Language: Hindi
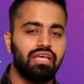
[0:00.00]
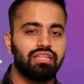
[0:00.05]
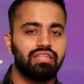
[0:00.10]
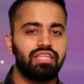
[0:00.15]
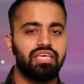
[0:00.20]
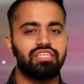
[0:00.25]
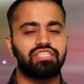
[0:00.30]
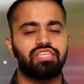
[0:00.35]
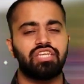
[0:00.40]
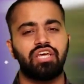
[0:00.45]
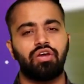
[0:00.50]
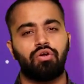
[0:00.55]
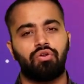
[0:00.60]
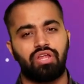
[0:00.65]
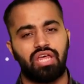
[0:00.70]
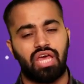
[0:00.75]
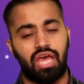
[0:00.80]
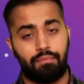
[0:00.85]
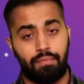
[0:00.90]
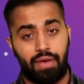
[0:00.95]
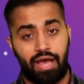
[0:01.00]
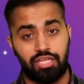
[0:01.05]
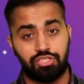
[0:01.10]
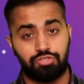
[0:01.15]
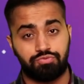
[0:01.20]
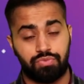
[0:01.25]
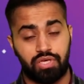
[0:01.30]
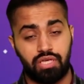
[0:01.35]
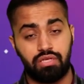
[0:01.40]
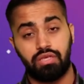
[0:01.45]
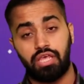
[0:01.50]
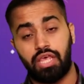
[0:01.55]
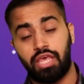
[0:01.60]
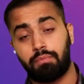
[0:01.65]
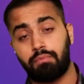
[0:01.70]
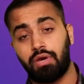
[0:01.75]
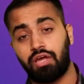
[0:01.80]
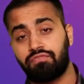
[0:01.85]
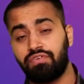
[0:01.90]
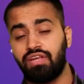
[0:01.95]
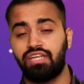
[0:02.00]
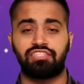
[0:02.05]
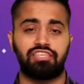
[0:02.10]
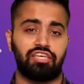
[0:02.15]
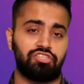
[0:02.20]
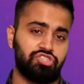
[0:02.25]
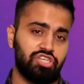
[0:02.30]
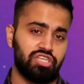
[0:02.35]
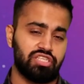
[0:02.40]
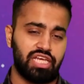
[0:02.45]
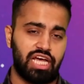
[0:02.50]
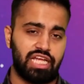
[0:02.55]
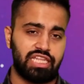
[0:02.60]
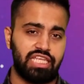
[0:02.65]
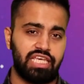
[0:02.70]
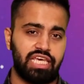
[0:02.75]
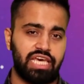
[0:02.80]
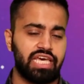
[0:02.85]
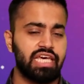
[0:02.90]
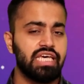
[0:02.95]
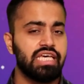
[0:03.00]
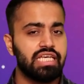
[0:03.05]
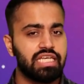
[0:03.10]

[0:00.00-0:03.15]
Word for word: तीसरे ओडीआई मैच में एक बार फिर से जीत आती है